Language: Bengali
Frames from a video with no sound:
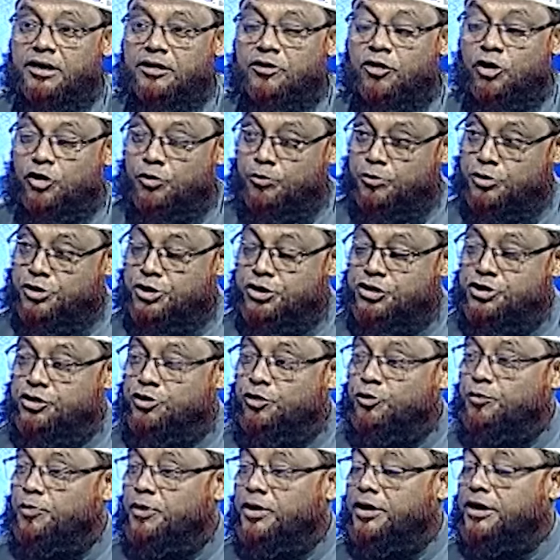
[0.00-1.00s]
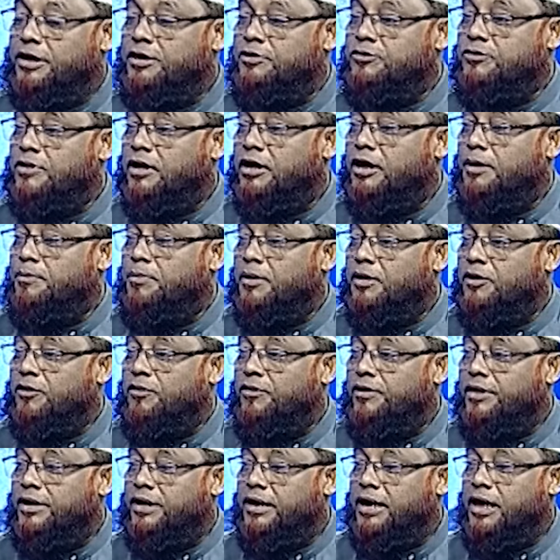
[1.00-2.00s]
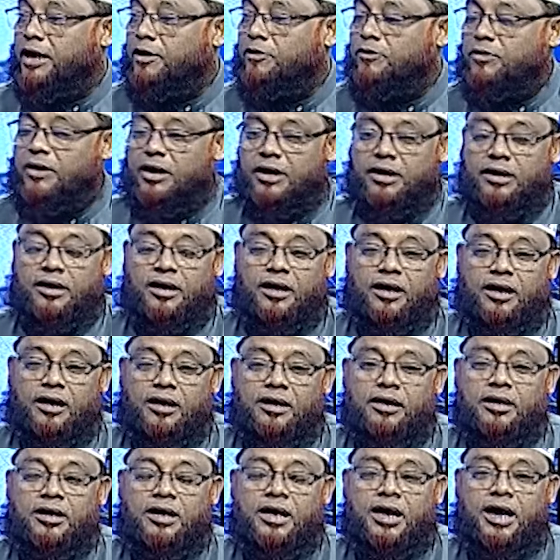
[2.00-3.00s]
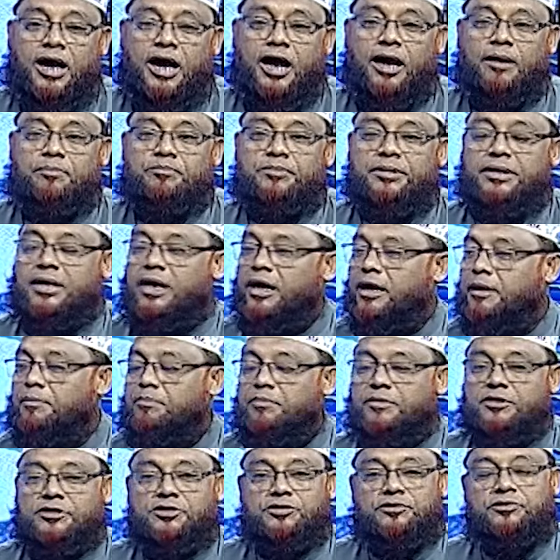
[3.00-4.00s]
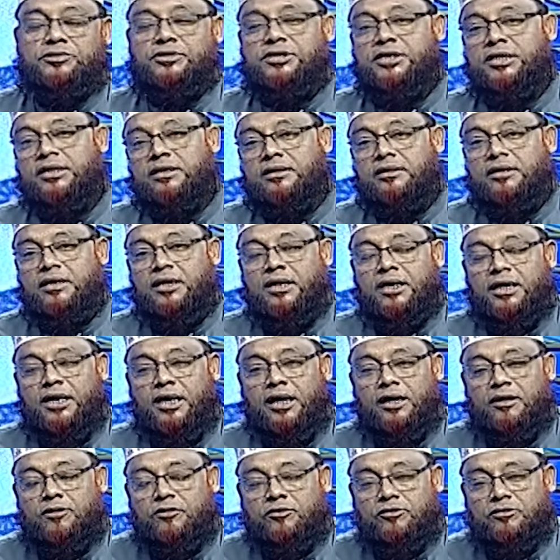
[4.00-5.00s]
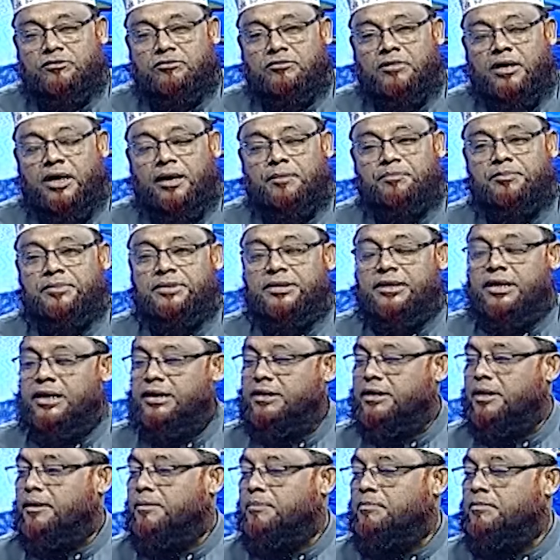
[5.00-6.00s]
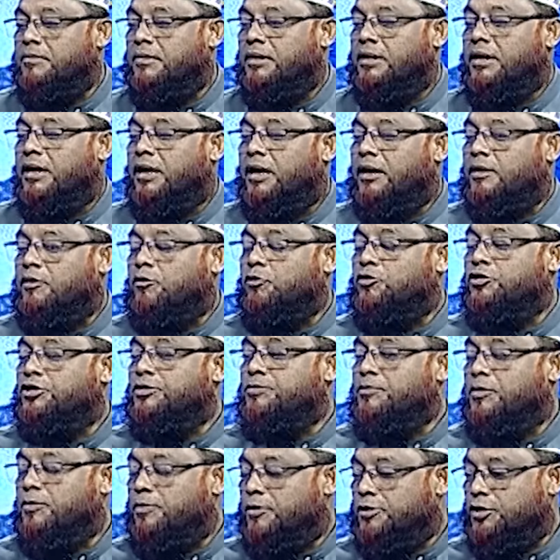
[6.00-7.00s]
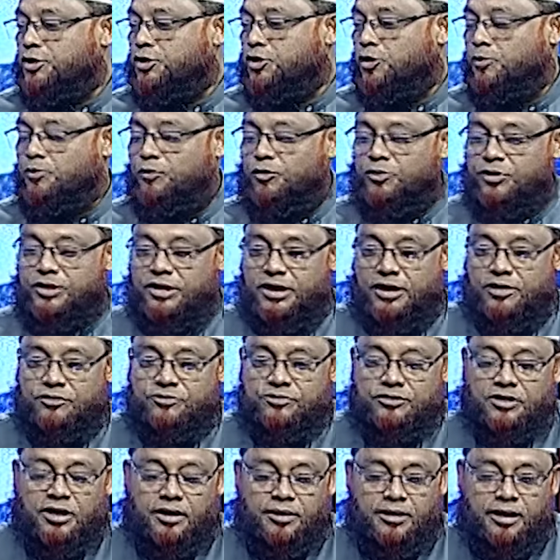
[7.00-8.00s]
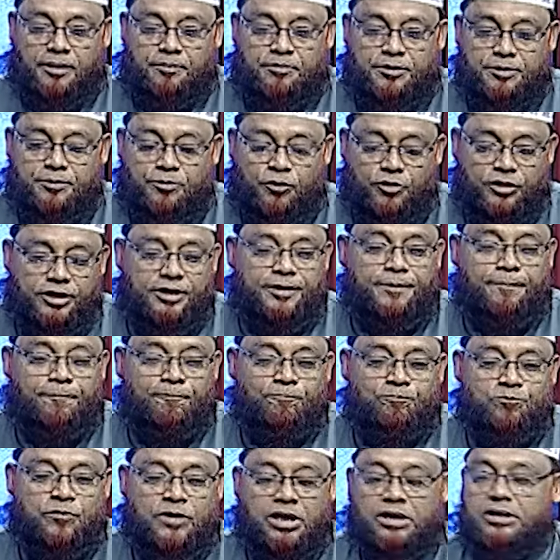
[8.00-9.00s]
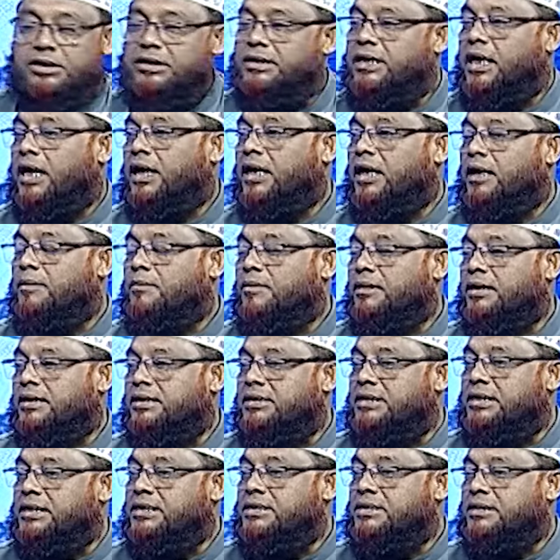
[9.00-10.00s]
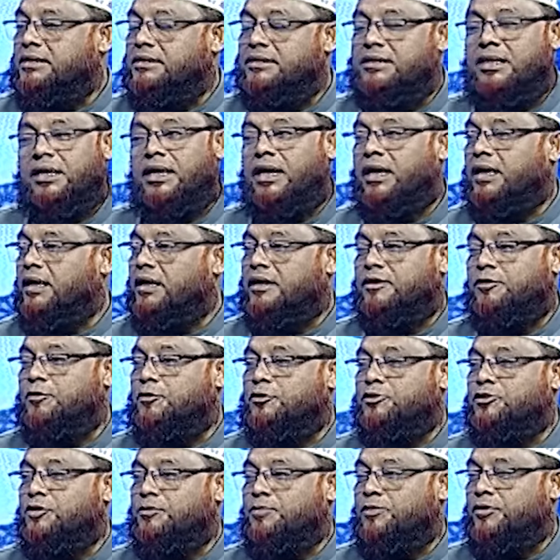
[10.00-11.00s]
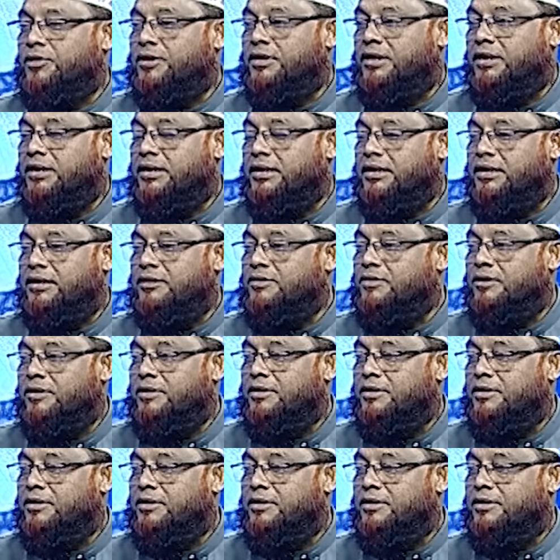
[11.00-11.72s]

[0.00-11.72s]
কর্মসূচির উপরে কিন্তু আল্লাহ পাক করেন এখন আল্লাহ আপনি খারাপ কাজ করছেন এখন আপনি একটা কঠিন বিপদের সম্মুখীন এখন যা আপনি বলেন যে এটা আল্লাহ আমার দিয়েছেন যাক আল্লাহ ধৈর্যের পরীক্ষা মোমেনদের